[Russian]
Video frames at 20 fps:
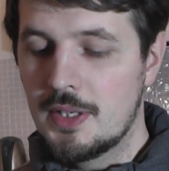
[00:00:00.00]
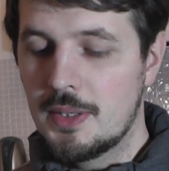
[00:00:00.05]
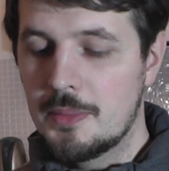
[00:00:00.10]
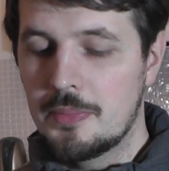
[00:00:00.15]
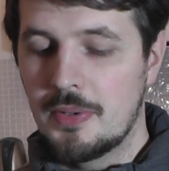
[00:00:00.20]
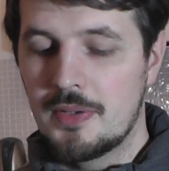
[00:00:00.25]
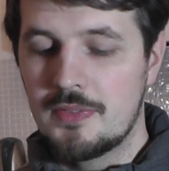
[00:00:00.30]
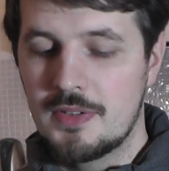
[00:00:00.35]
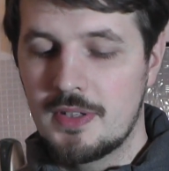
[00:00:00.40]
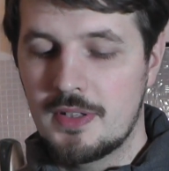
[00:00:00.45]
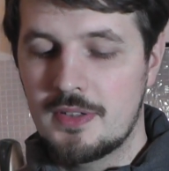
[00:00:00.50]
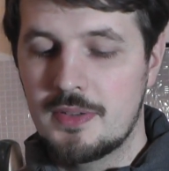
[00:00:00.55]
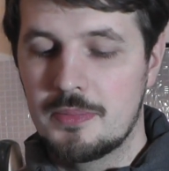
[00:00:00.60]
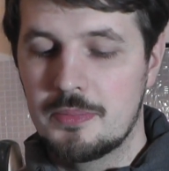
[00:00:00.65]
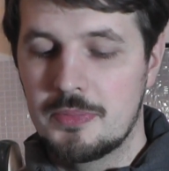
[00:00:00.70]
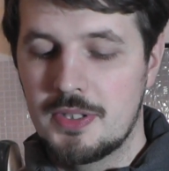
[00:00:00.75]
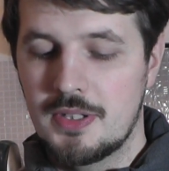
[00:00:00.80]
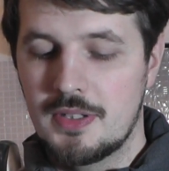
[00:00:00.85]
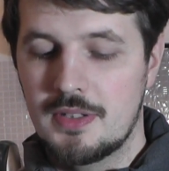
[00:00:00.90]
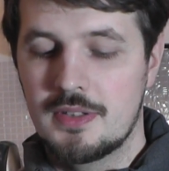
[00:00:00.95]
поверьте
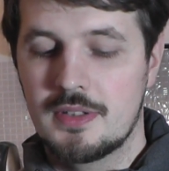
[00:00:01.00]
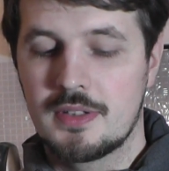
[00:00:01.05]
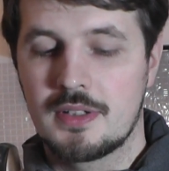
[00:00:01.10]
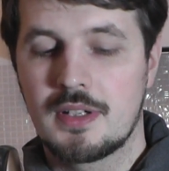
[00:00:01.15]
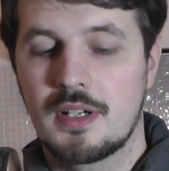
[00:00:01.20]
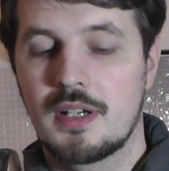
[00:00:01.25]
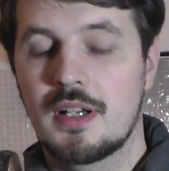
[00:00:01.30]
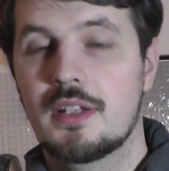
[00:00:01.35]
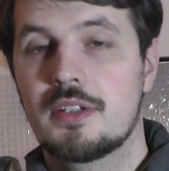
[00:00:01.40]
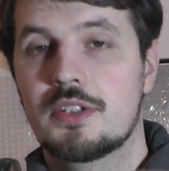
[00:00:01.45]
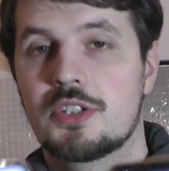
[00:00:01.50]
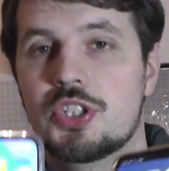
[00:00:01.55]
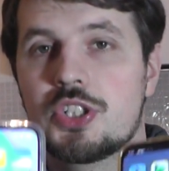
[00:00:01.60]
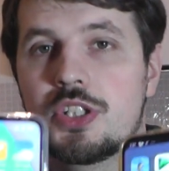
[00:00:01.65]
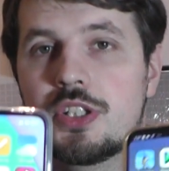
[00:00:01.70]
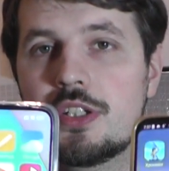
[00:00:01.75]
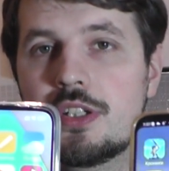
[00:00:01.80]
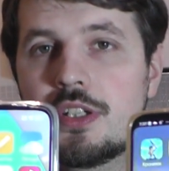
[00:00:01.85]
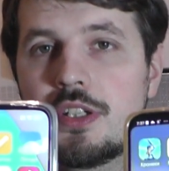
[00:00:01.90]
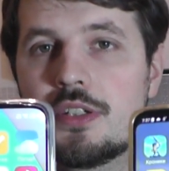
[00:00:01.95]
мне, экран
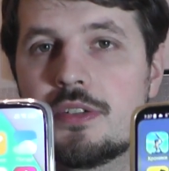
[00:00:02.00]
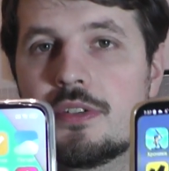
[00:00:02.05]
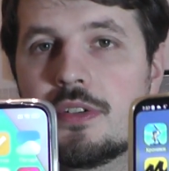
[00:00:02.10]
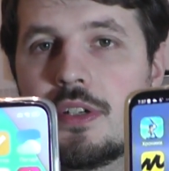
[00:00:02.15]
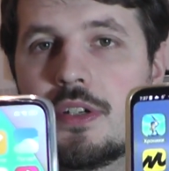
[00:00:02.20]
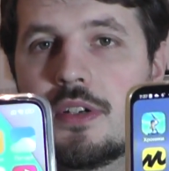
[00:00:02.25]
шире